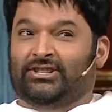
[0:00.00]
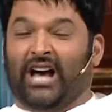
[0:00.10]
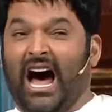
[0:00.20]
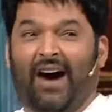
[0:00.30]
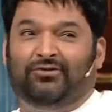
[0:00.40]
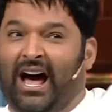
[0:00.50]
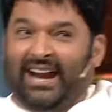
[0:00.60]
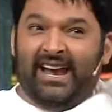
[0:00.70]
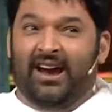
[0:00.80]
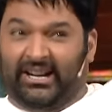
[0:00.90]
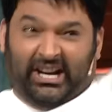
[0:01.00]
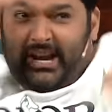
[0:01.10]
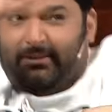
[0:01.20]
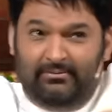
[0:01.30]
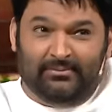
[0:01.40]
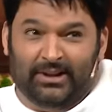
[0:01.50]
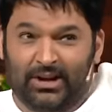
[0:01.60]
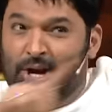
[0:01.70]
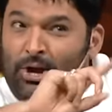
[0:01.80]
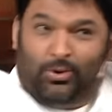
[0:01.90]
सा सावधानी हटी
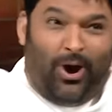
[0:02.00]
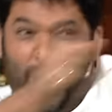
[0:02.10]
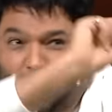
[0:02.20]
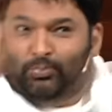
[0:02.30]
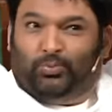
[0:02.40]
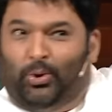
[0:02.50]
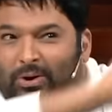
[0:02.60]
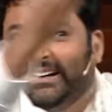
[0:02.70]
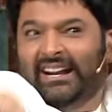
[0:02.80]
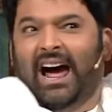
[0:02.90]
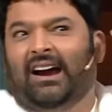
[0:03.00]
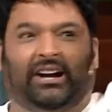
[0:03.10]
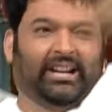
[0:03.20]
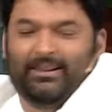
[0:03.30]
तो दुर्घटना घटी